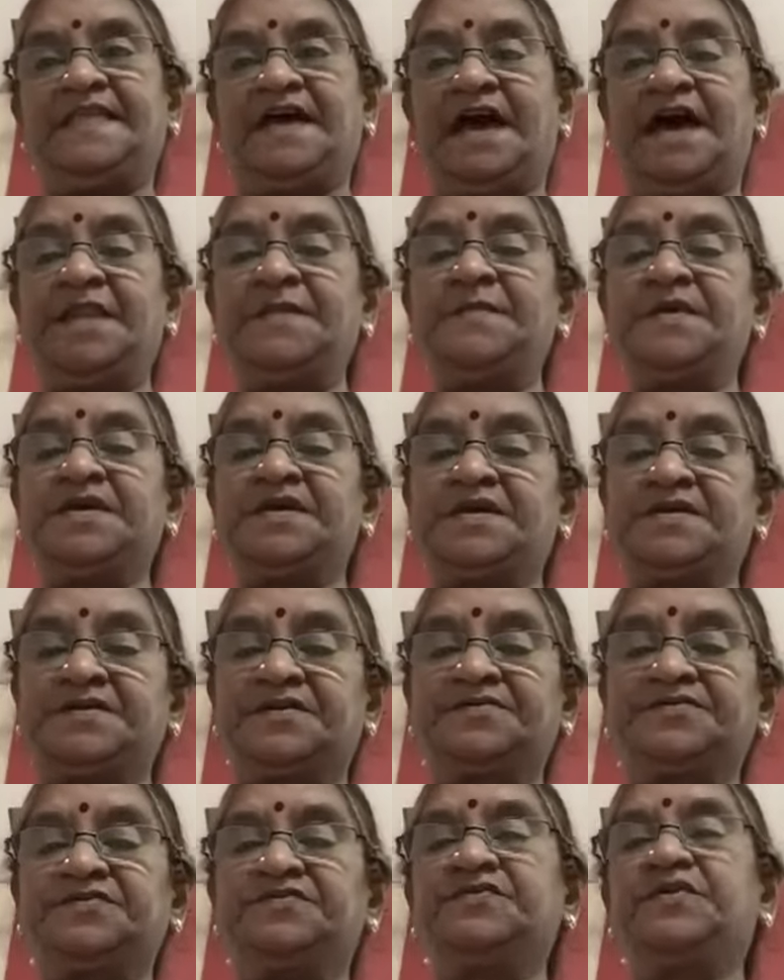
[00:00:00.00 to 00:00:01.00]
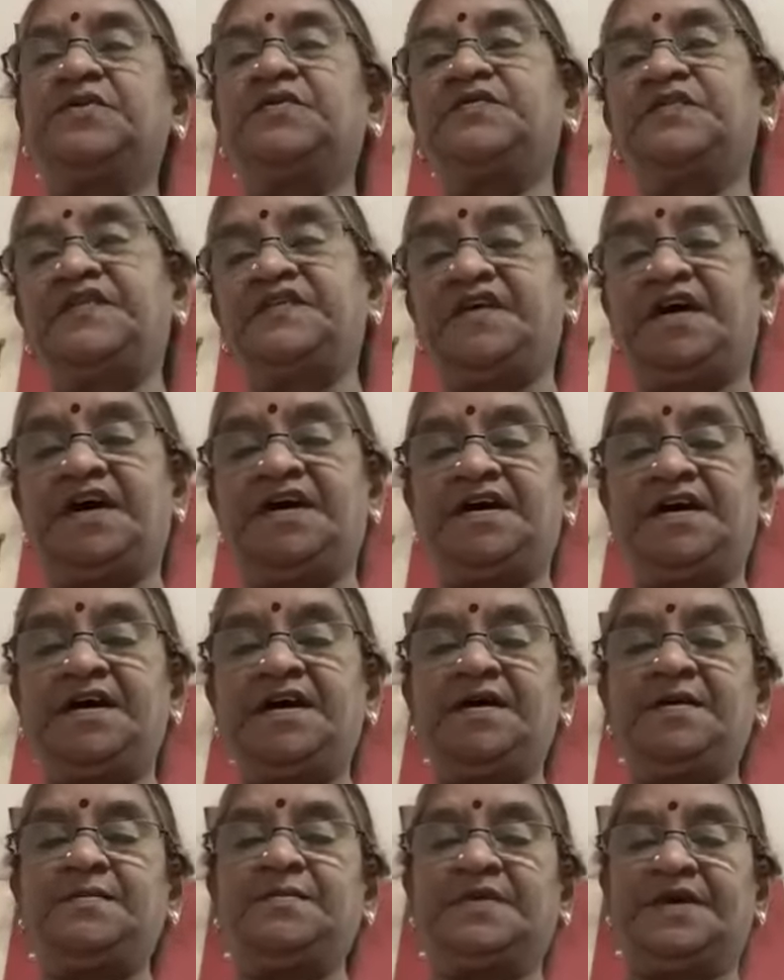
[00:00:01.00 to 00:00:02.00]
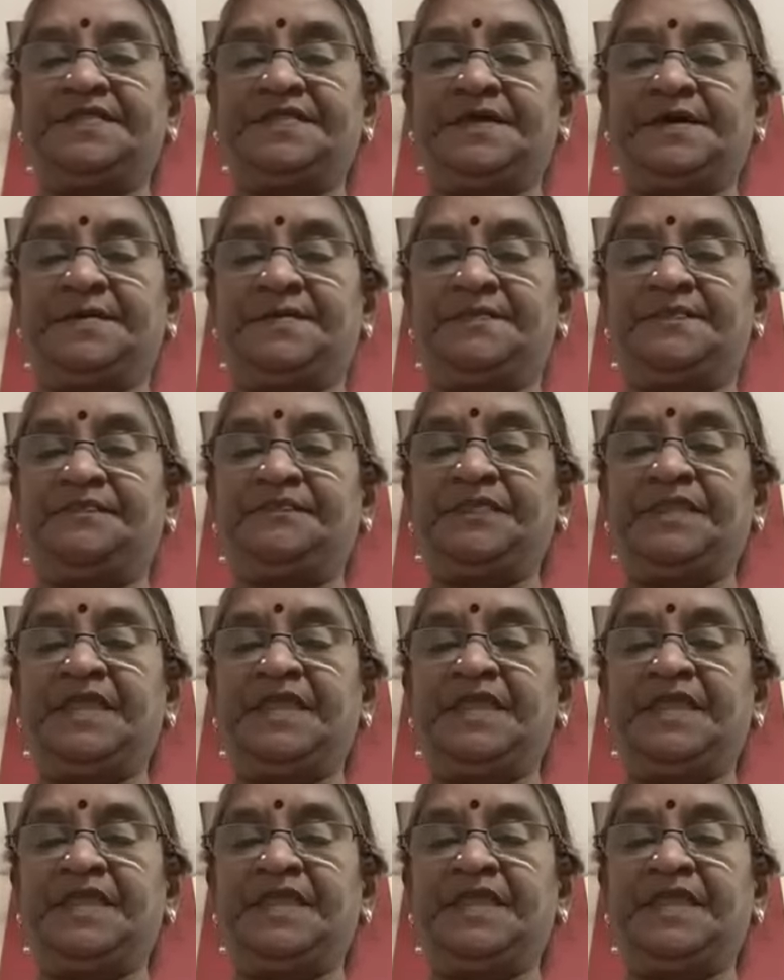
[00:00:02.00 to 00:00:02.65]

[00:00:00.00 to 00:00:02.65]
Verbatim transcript: ధార్మిక క్రతువు వివాహ బంధం